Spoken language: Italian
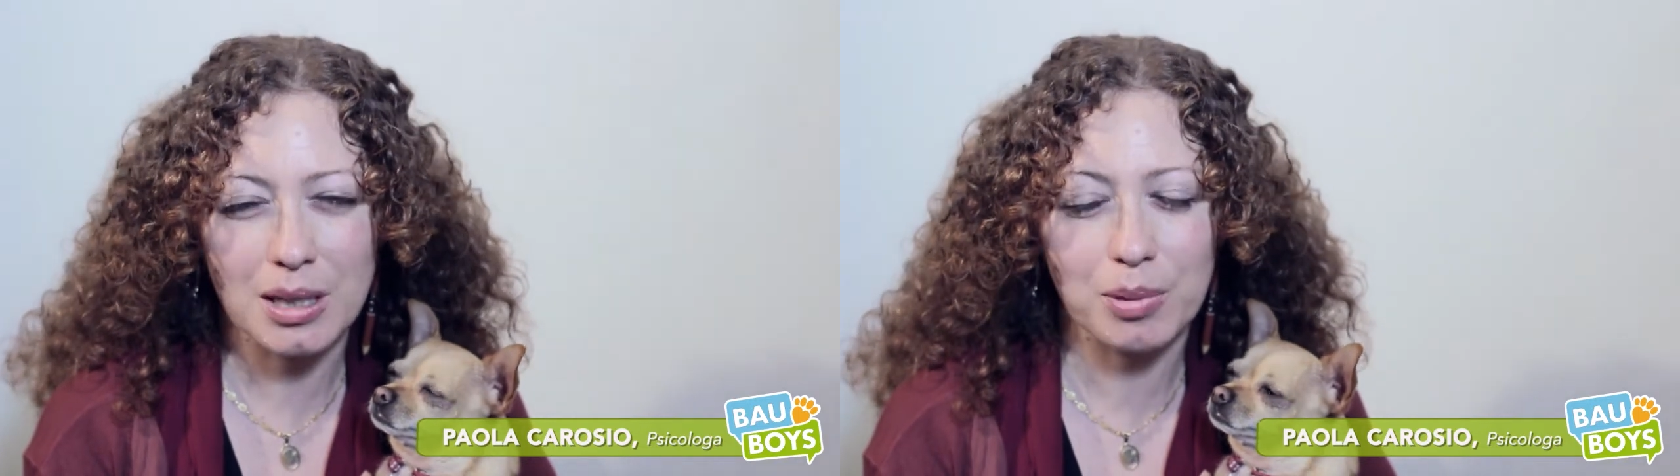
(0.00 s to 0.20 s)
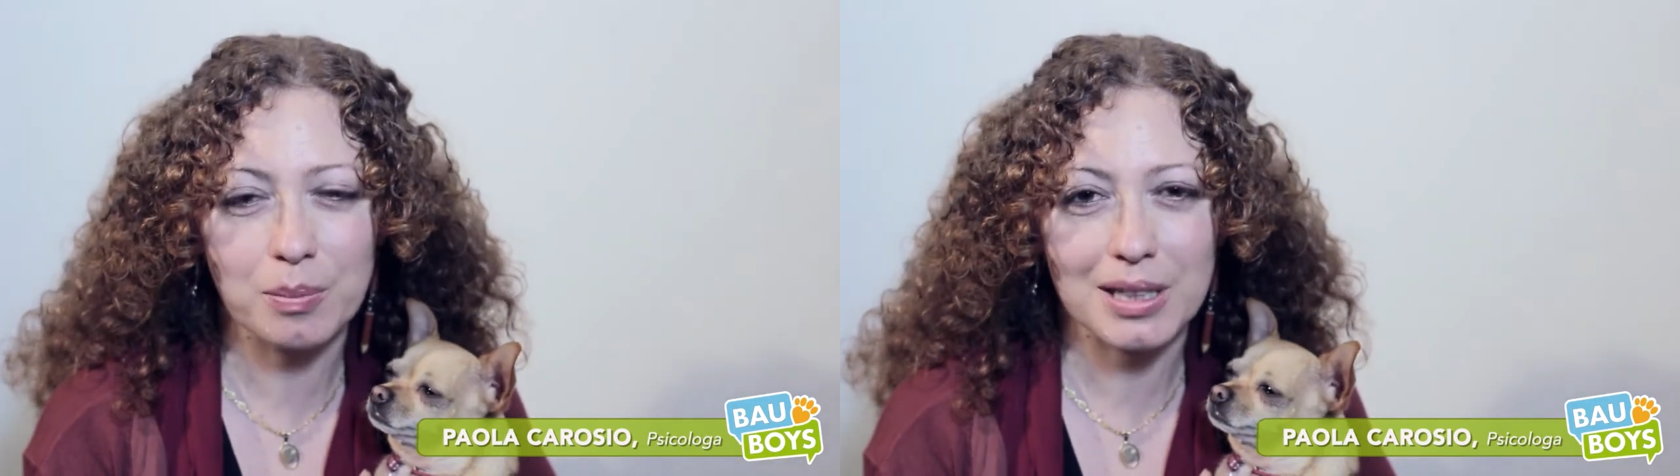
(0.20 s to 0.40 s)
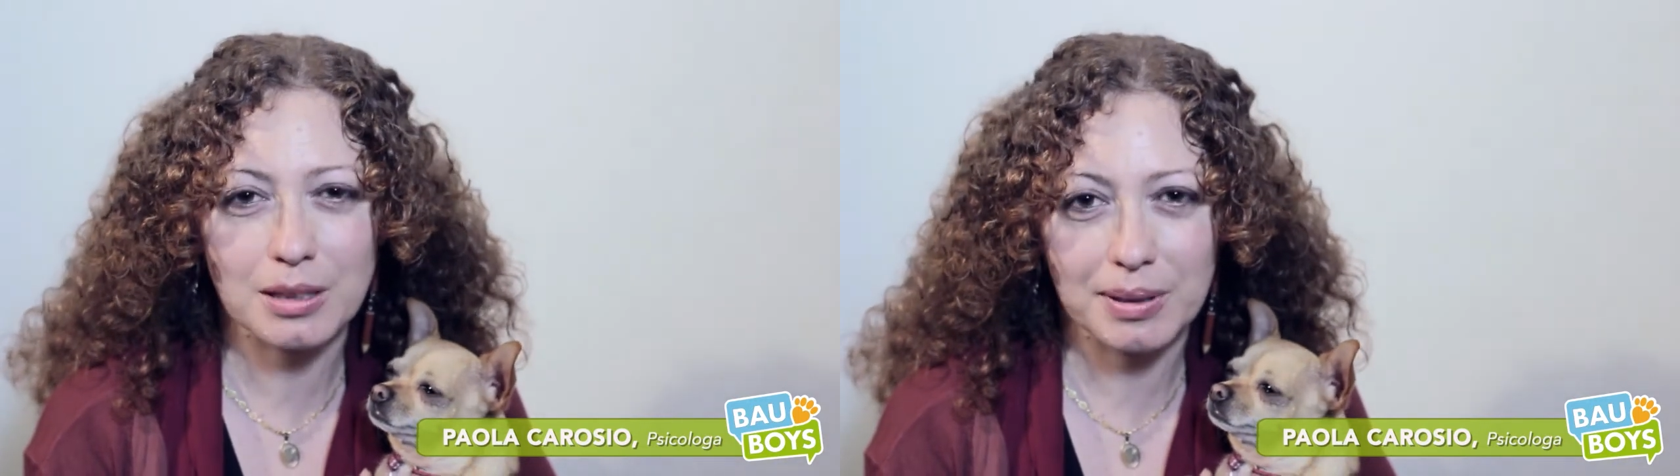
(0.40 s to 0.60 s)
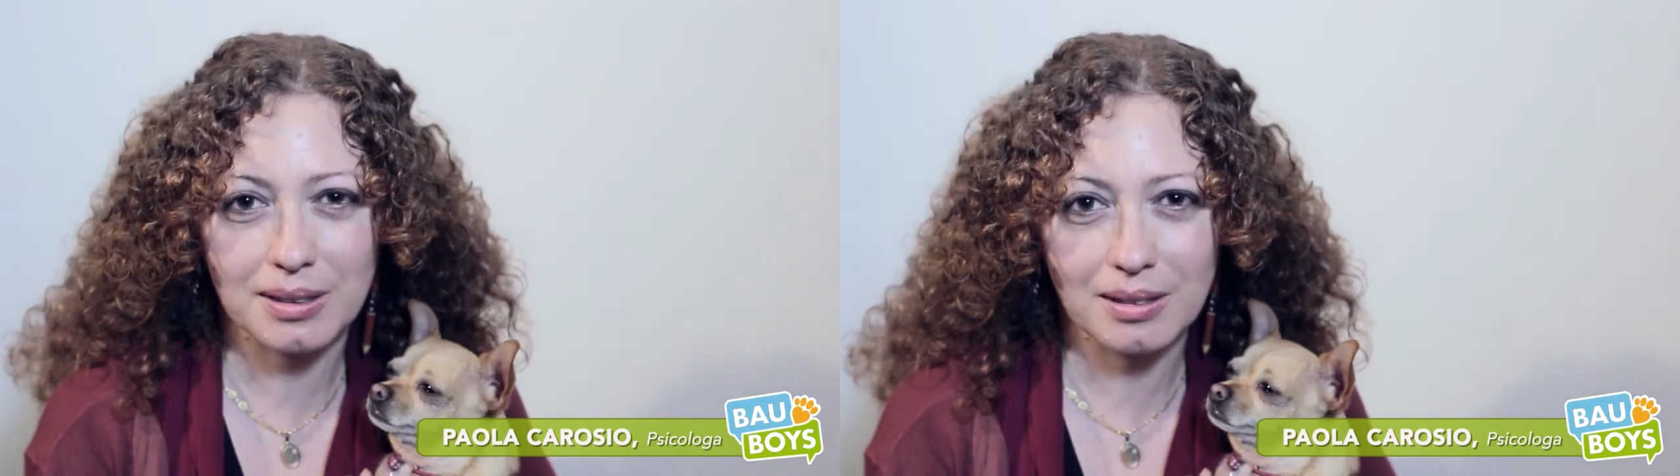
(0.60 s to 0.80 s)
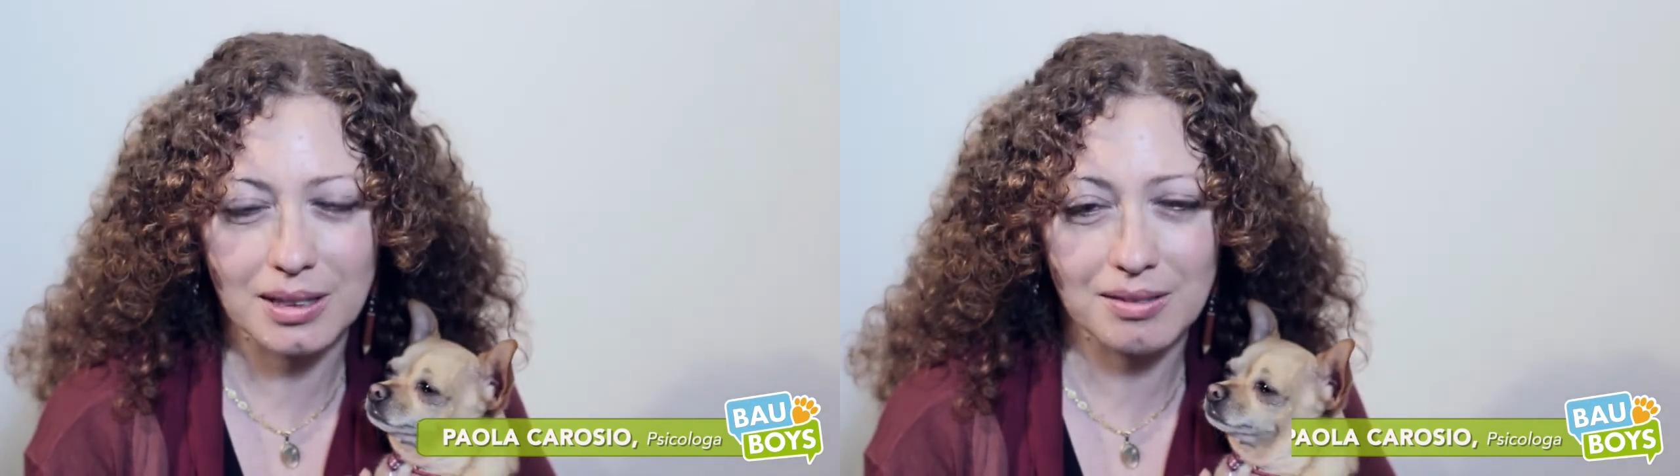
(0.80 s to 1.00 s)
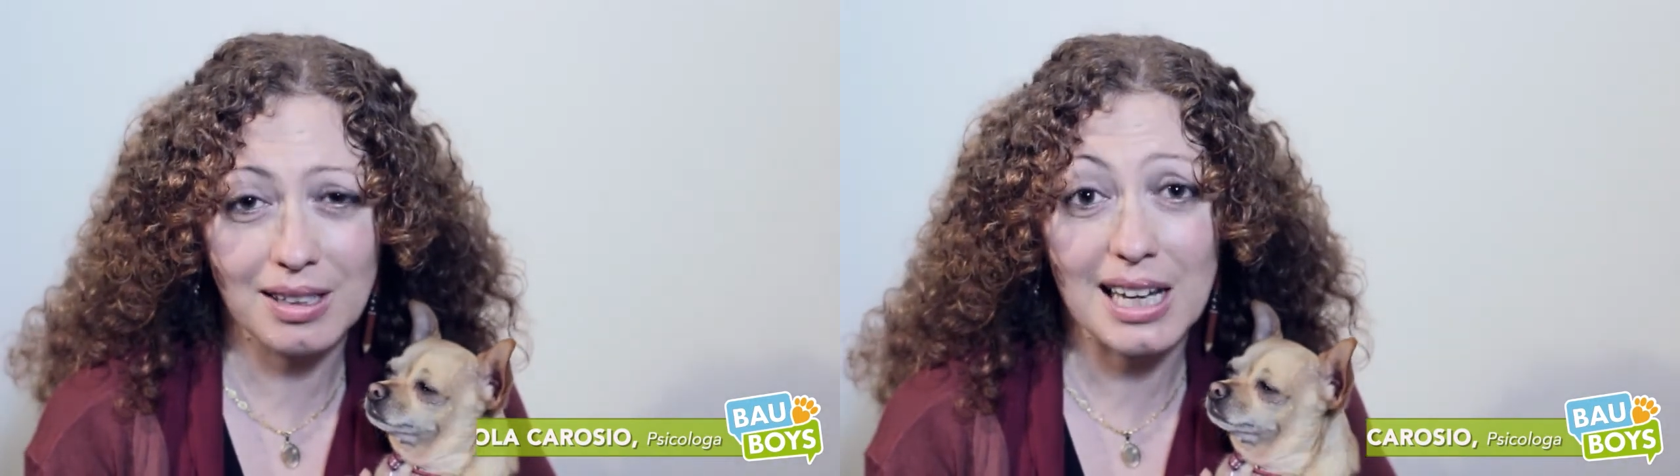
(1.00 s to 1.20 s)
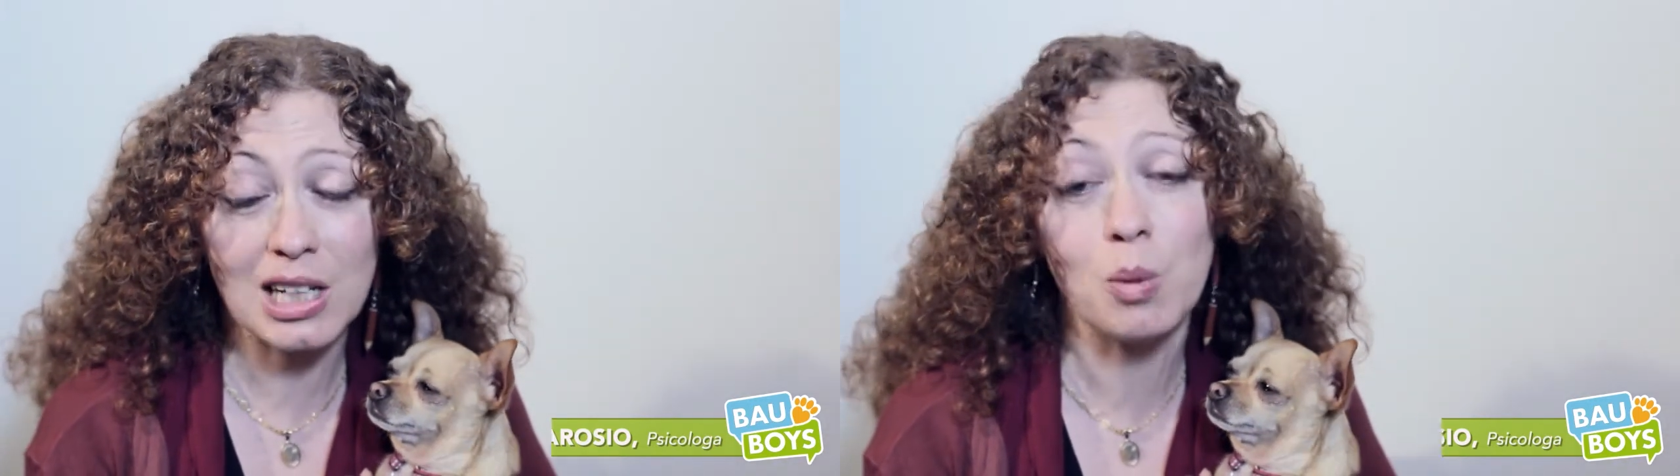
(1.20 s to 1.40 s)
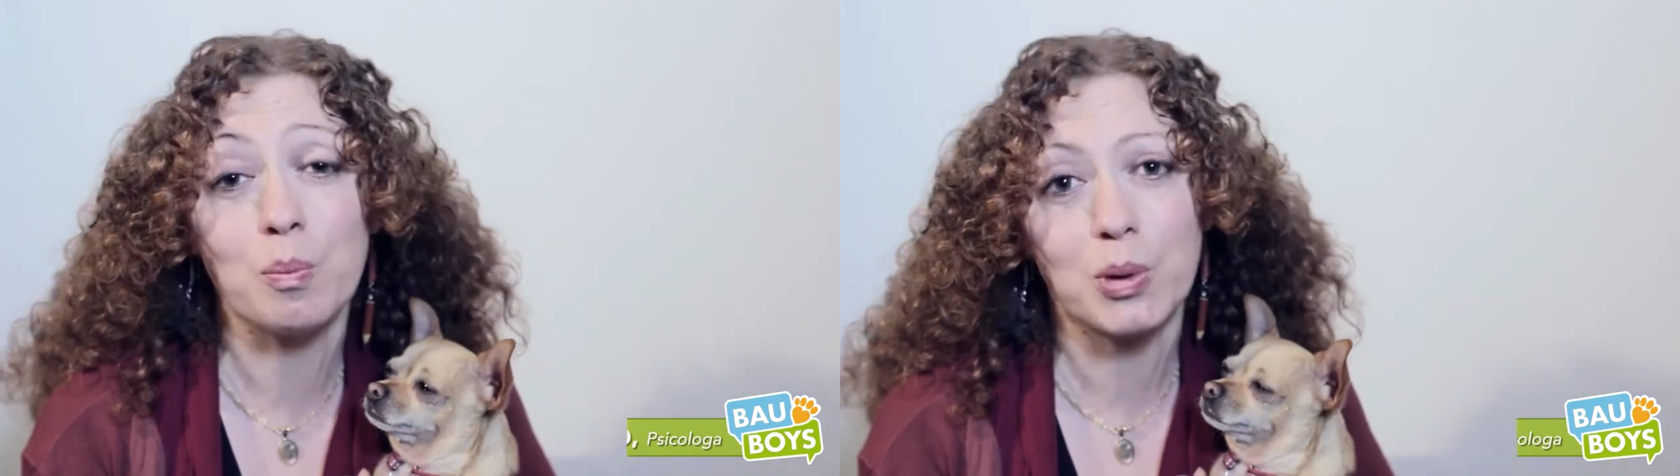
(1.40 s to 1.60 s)
le proprie aspettative
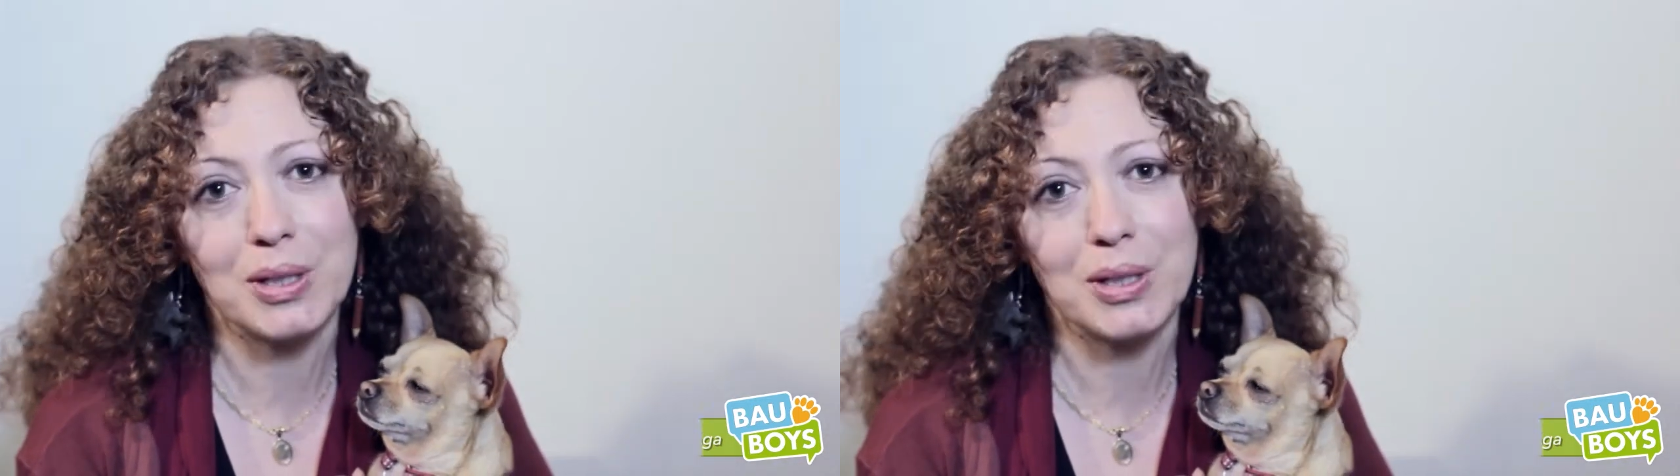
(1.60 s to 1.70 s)
e non